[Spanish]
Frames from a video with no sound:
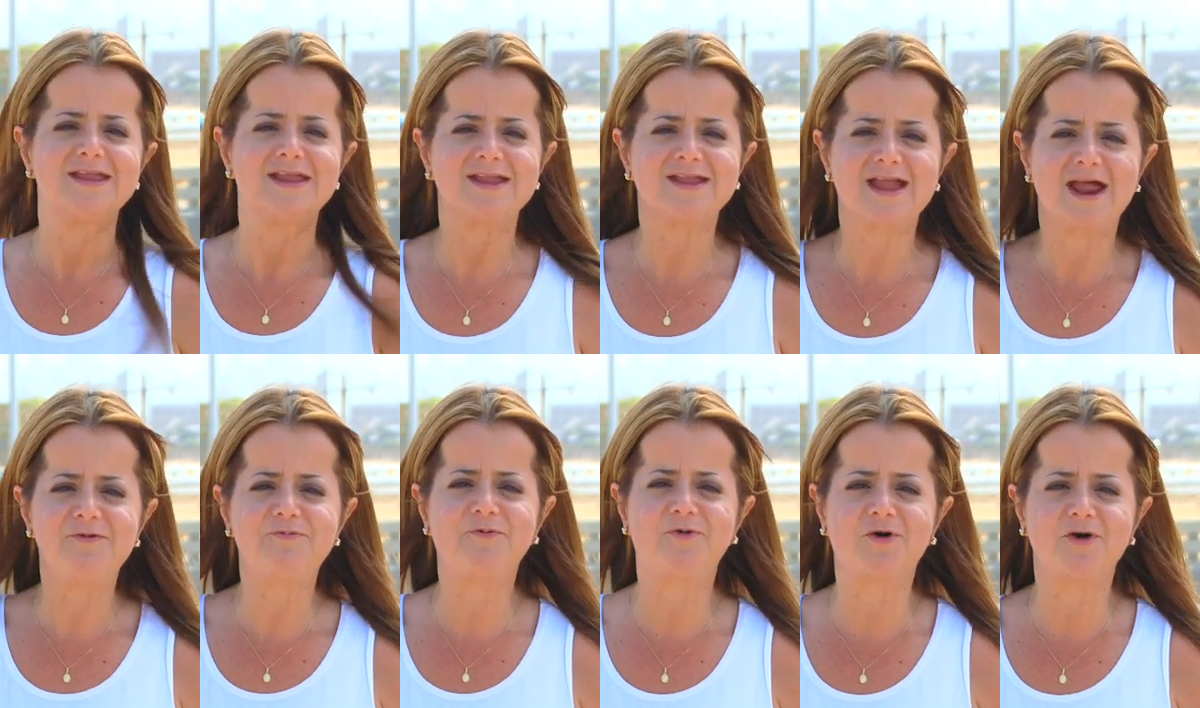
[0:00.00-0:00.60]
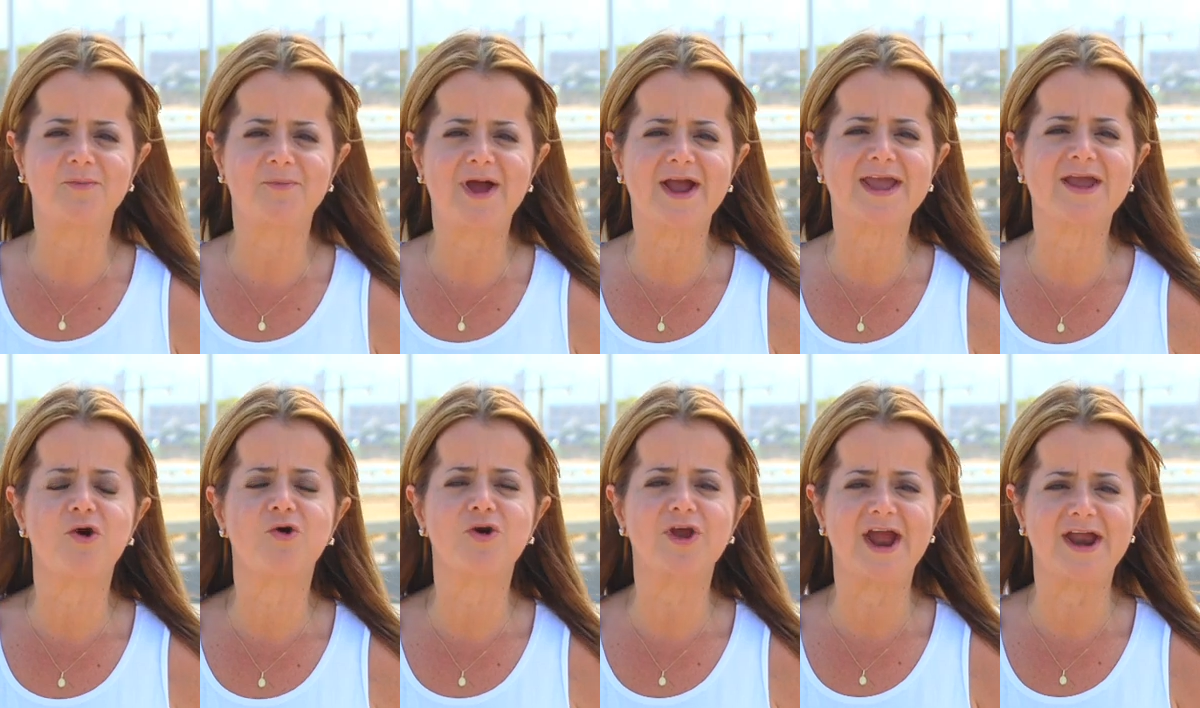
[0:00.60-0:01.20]
de tal forma
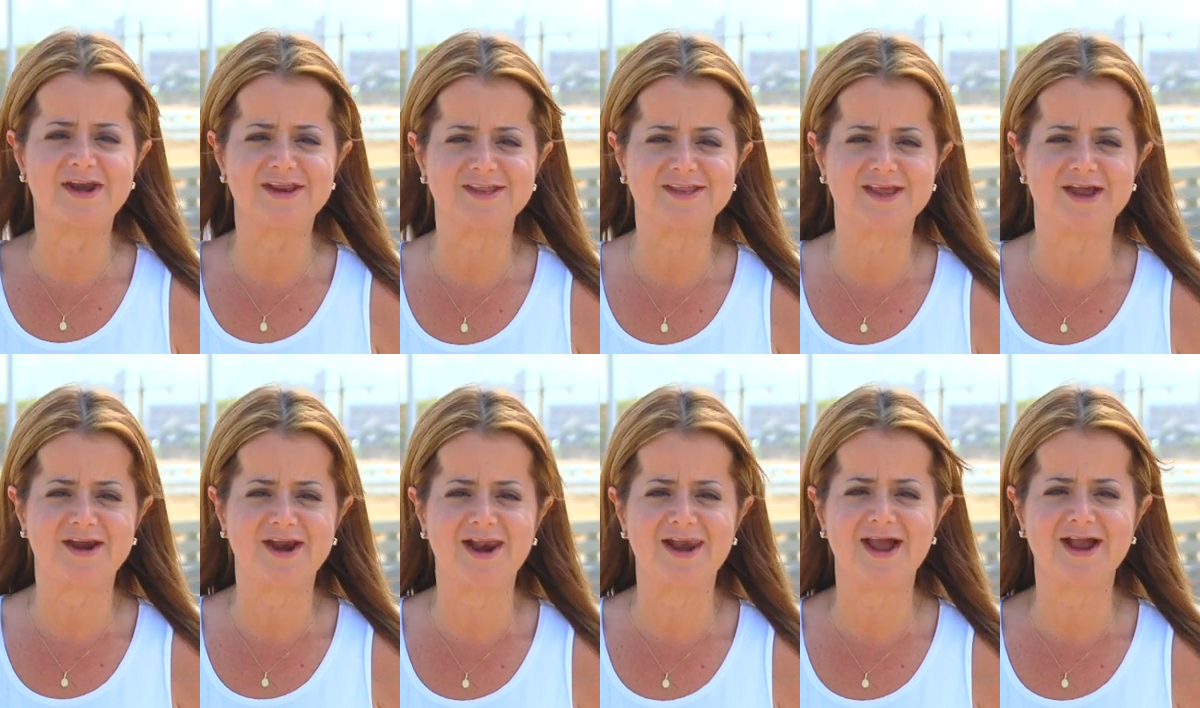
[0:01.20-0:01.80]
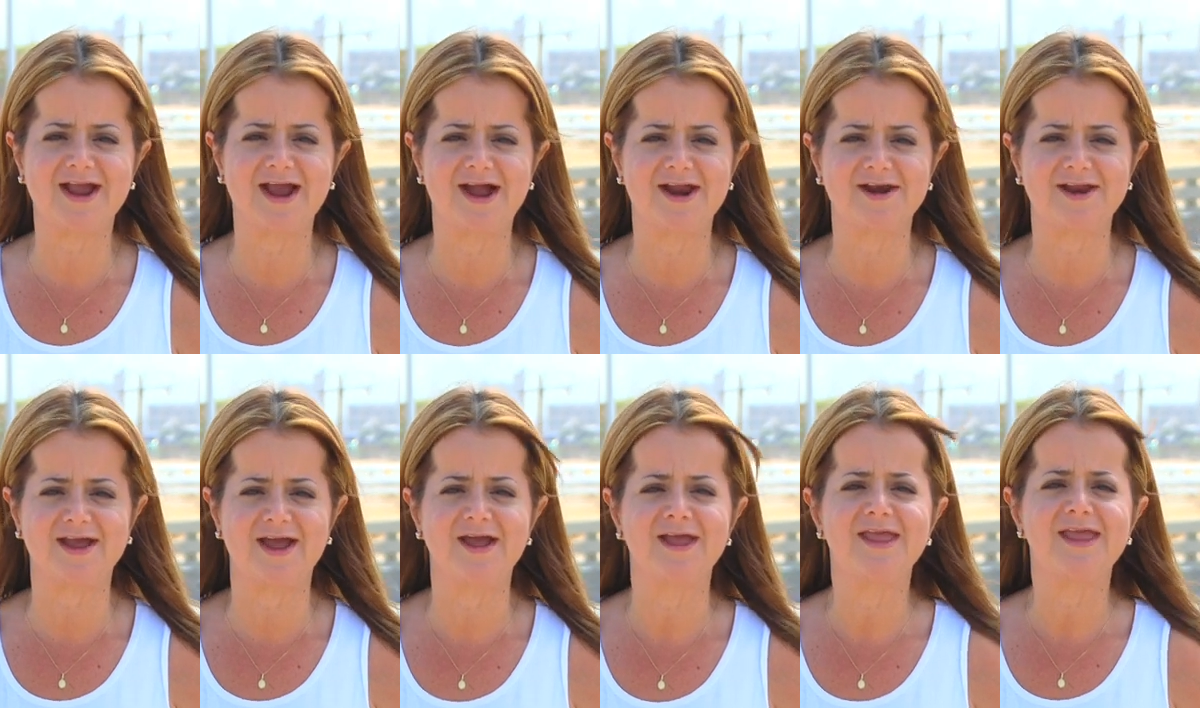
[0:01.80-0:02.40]
que organizará la
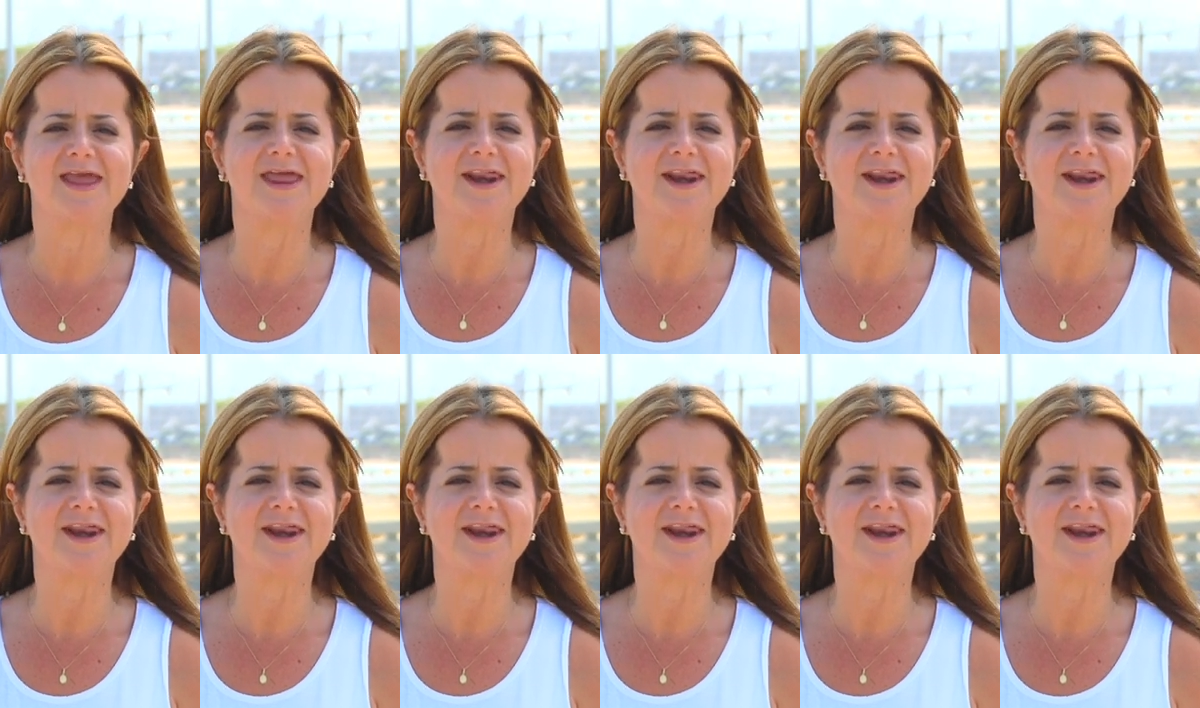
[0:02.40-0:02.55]
carga,